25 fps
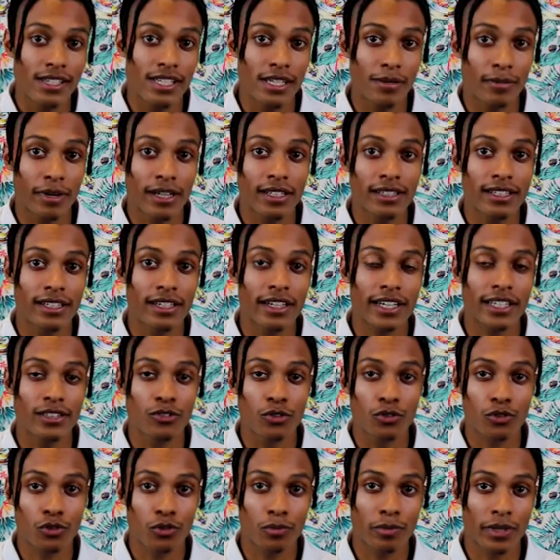J'aimerais intégrer une
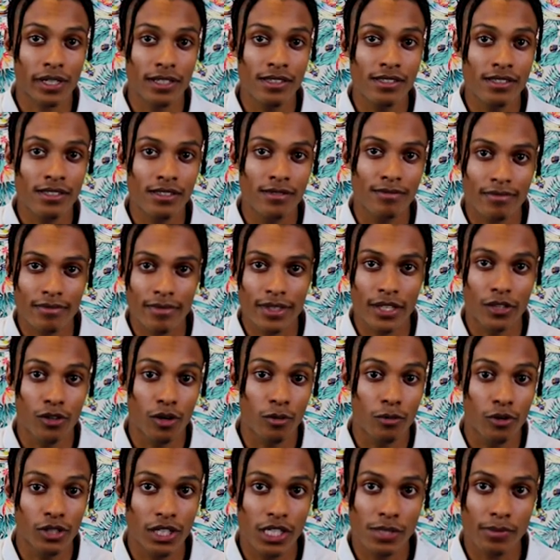entreprise il un
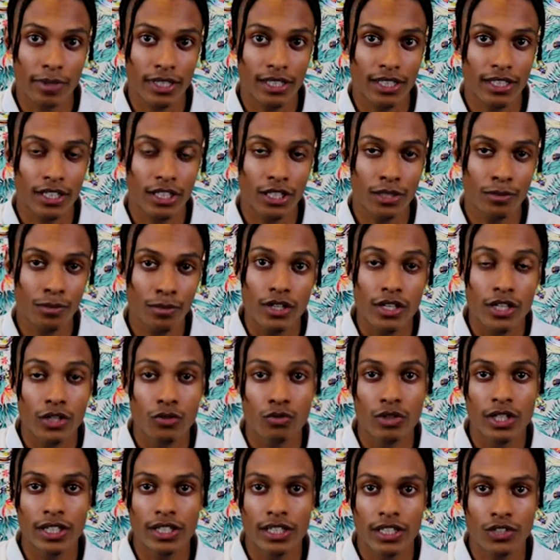bon esprit d'équipe et
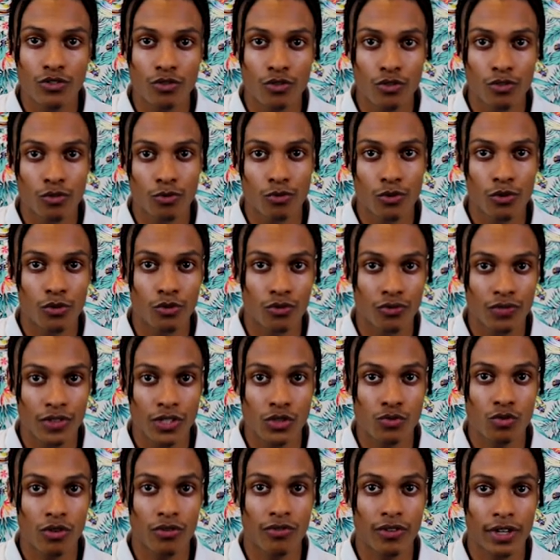où les tâches que l'on me confie
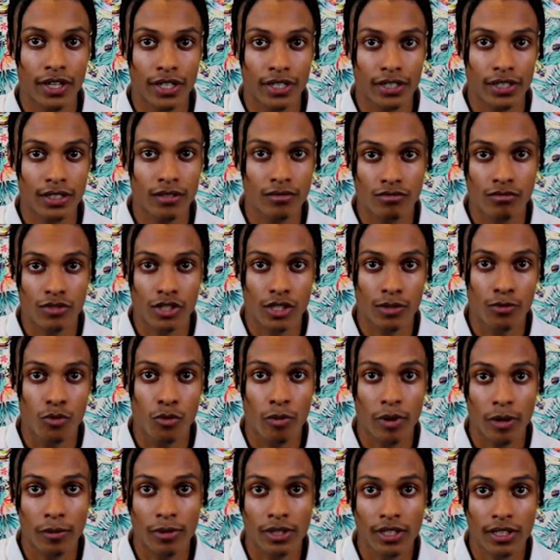soient variées, ce qui me
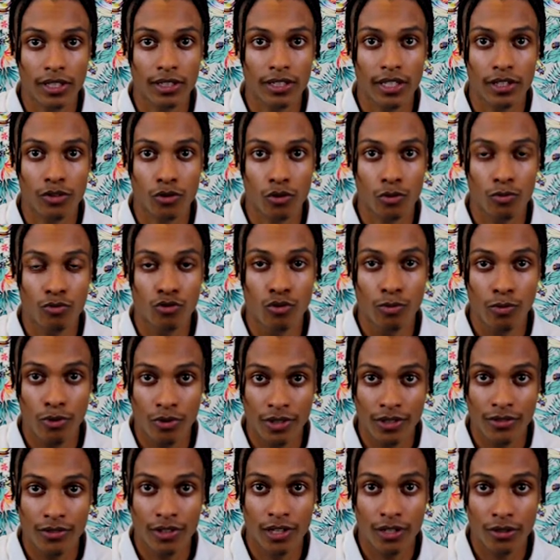permettrait d'être plus
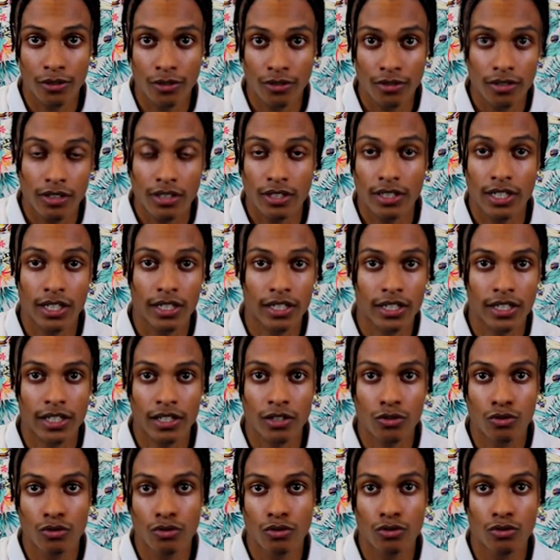polyvalent et
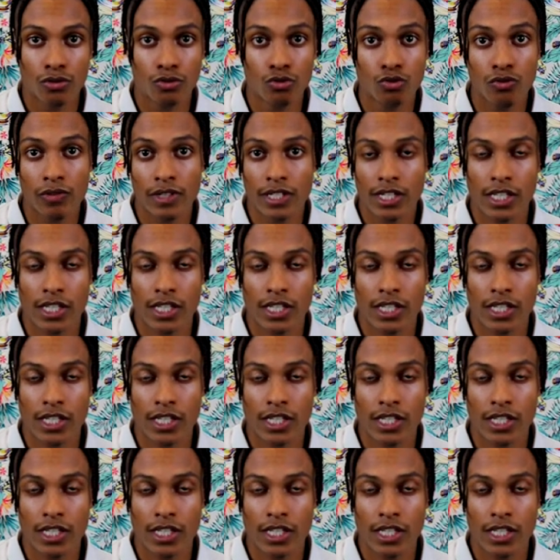d'acquérir de nouvelles